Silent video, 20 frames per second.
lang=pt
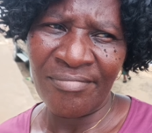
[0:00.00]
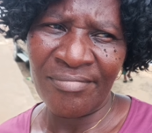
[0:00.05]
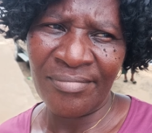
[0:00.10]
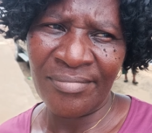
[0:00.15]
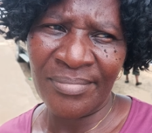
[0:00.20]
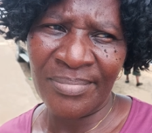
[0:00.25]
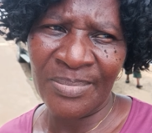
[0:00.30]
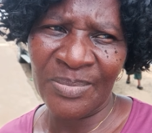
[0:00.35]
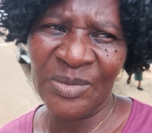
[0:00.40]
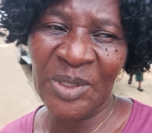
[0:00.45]

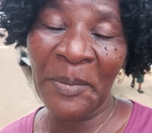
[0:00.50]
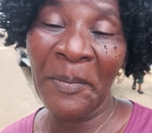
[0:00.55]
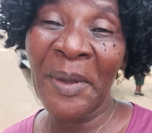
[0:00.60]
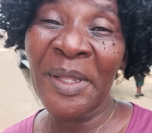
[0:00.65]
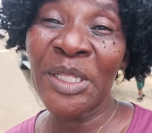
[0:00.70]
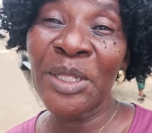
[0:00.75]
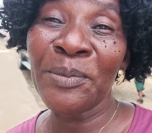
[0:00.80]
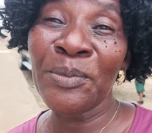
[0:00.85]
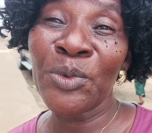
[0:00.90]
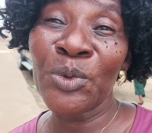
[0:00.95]
Hum, Faz
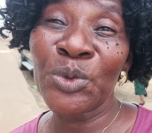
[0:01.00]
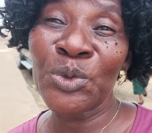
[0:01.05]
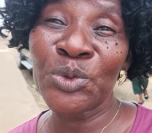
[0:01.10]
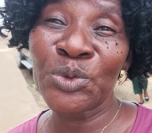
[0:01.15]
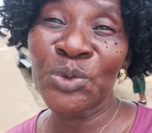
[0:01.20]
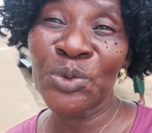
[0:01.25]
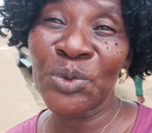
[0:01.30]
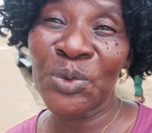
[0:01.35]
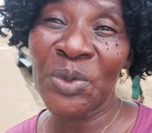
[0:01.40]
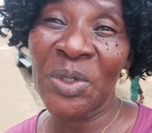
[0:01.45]
depende isso.
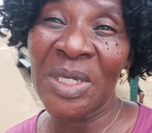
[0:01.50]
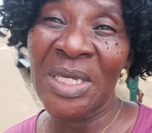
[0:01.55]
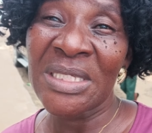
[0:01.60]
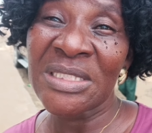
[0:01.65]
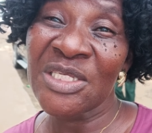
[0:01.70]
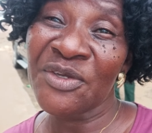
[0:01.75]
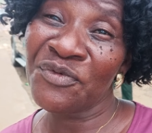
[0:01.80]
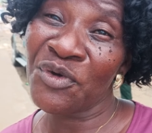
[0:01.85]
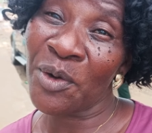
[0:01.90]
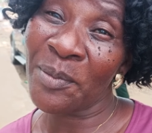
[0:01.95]
muito.
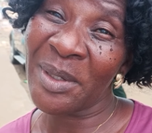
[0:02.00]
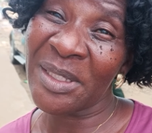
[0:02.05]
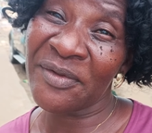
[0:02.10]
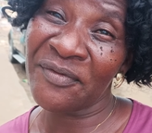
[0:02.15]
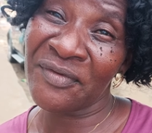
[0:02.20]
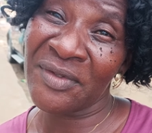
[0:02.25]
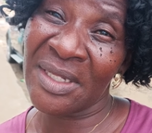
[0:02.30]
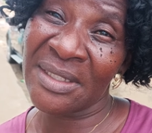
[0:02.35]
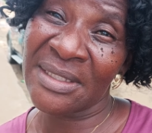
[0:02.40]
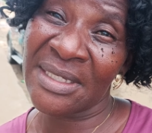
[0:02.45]
Depende. Se for uma
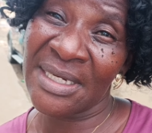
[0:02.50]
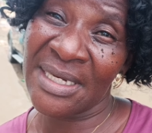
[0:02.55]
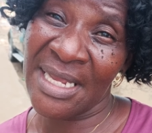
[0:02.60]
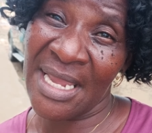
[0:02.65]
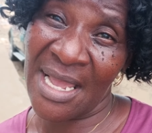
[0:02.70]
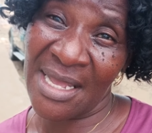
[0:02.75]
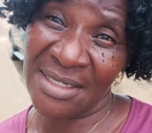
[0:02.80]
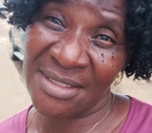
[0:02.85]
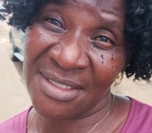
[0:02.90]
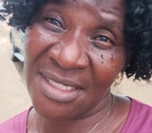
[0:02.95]
atividade de
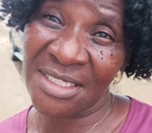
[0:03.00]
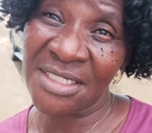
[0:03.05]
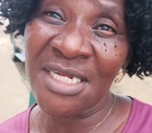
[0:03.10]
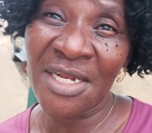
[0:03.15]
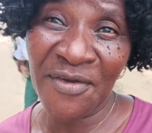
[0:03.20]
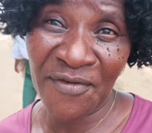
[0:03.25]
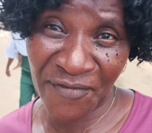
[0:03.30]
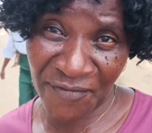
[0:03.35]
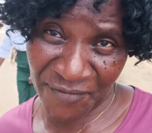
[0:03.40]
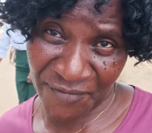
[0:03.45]
crianças,
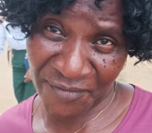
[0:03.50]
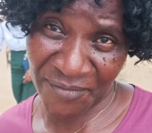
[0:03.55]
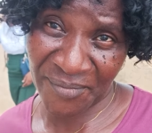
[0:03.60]
levo.